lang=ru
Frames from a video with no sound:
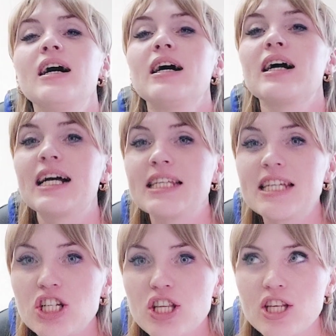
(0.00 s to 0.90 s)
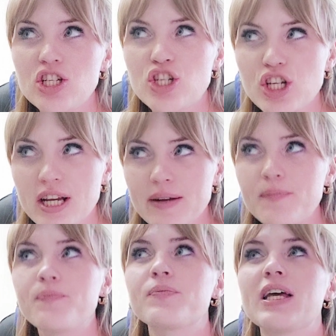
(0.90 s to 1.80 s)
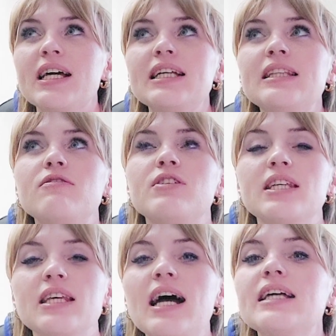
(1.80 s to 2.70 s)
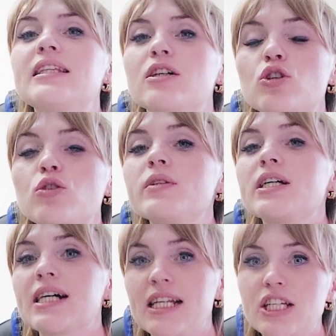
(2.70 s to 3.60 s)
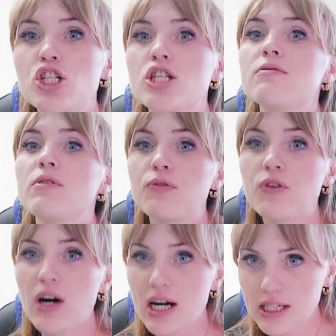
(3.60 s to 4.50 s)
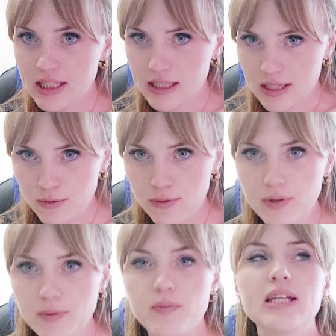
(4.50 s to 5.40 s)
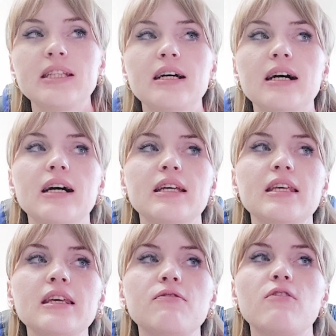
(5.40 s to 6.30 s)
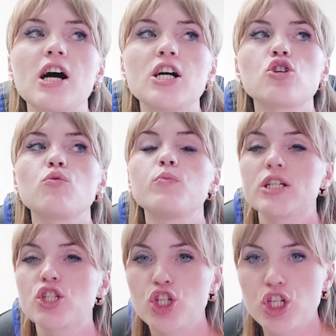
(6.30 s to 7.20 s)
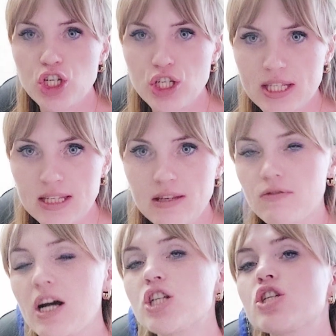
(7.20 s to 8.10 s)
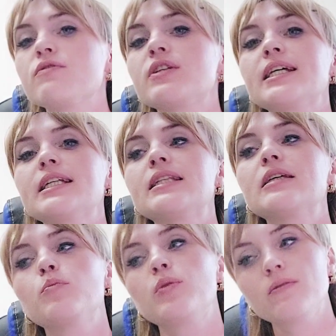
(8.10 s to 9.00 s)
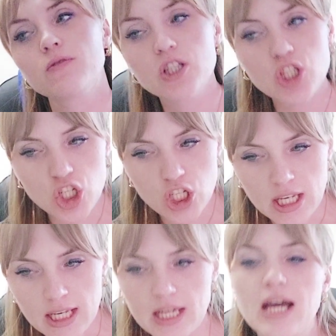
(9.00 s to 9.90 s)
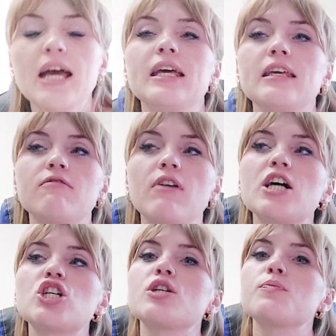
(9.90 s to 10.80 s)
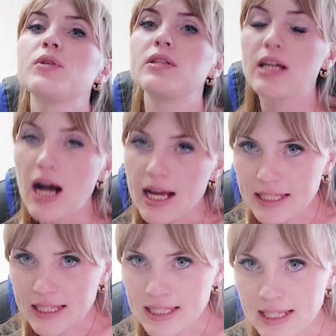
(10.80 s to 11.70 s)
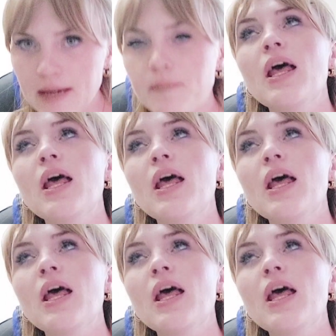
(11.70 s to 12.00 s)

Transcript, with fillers: Конечно же, на это влияет огромное количество факторов. Это и ваш образ жизни, и ваши вредные привычки, и ваше питание,